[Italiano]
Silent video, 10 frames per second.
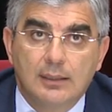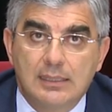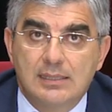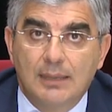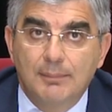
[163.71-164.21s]

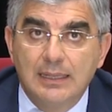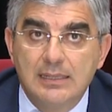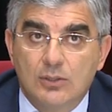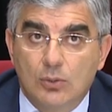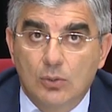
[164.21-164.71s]
che
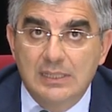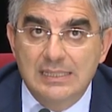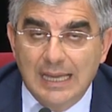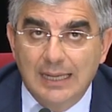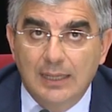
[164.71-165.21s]
stabiliscono chi
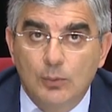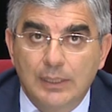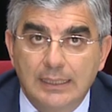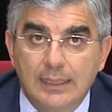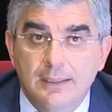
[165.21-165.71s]
sta alla
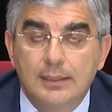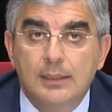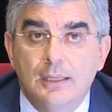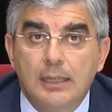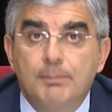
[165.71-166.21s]
guida
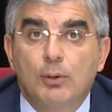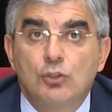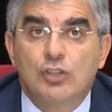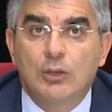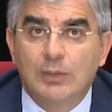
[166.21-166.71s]
e
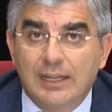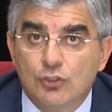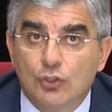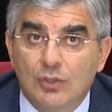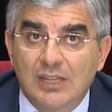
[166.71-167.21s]
poi c'è una
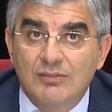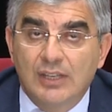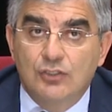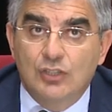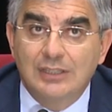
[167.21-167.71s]
regione
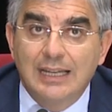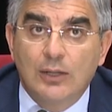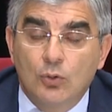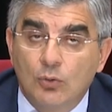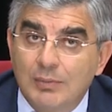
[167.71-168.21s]
invece
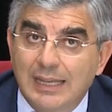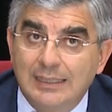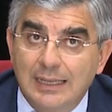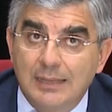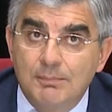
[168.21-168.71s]

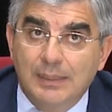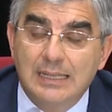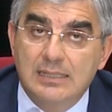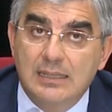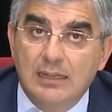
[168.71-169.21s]
dell'economia, delle
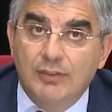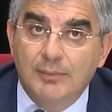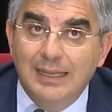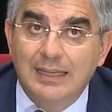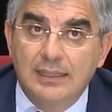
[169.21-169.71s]
imprese, delle
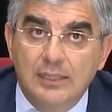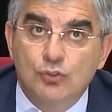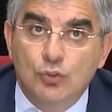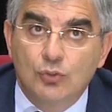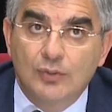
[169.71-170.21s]
famiglie, dei
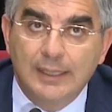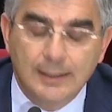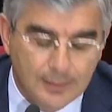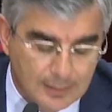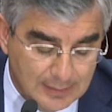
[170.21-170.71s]

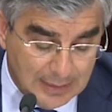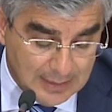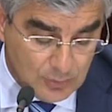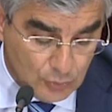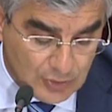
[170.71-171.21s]
giovani,
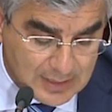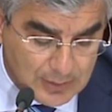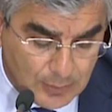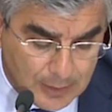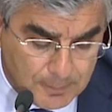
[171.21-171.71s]
delle
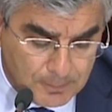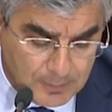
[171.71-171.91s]
associazioni.